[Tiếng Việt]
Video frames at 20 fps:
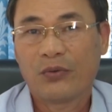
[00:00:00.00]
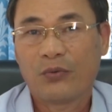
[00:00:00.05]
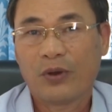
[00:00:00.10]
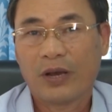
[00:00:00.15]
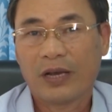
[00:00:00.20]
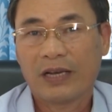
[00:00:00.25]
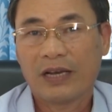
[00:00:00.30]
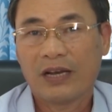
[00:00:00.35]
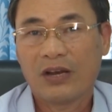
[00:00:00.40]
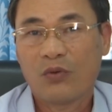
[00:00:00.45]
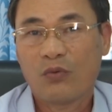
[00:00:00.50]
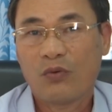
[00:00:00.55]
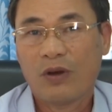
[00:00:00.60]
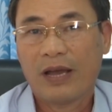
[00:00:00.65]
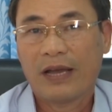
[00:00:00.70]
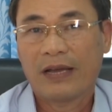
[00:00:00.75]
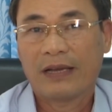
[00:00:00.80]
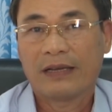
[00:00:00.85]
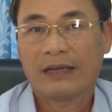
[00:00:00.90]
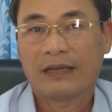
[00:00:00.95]
hoặc cơ
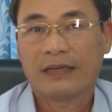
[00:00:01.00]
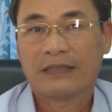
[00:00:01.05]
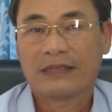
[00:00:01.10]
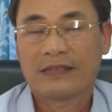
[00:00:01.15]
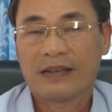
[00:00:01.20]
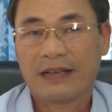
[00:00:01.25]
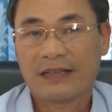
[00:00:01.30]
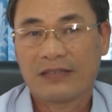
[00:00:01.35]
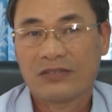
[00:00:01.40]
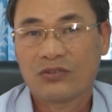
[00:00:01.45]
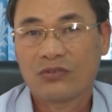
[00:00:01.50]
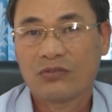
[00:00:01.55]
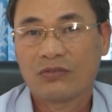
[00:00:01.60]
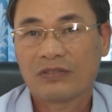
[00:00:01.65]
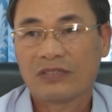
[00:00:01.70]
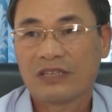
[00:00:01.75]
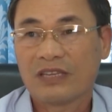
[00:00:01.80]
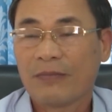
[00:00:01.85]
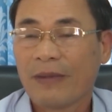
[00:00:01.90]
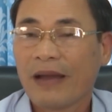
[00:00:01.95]
quan sản xuất
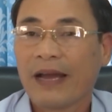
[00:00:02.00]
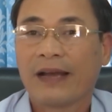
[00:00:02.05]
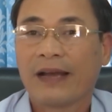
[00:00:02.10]
xi